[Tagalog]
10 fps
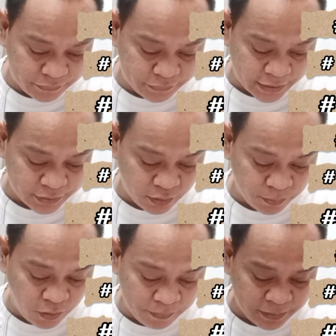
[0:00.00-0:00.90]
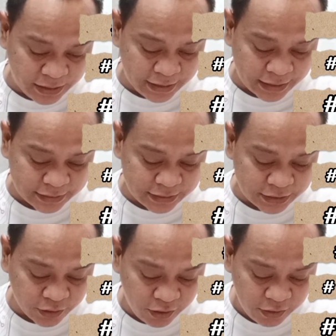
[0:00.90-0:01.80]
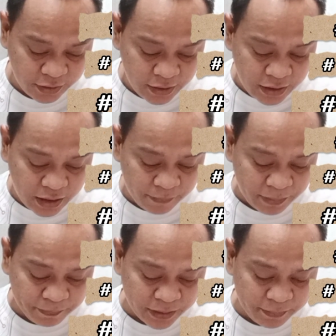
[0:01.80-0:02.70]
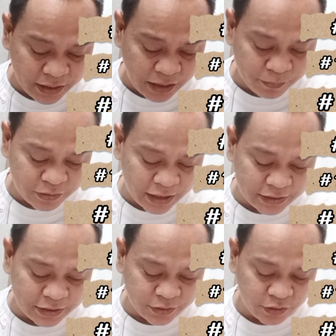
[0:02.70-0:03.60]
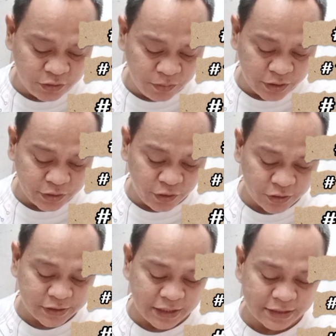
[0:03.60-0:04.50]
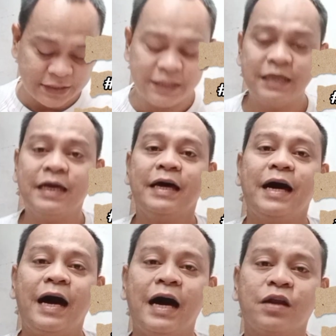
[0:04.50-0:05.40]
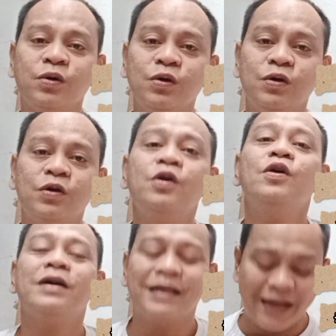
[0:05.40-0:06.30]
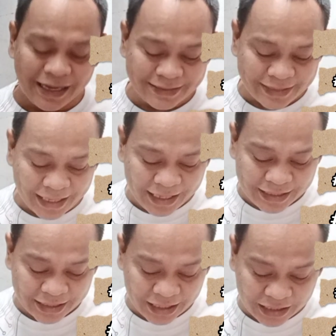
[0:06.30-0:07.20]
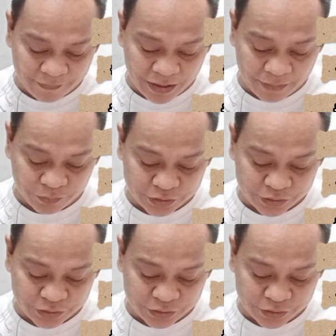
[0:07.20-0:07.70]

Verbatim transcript: tatlo po ang pili natin dito. Ang papremera po na dito, yung numero 2 na si Aro Gante. Nagagabayan po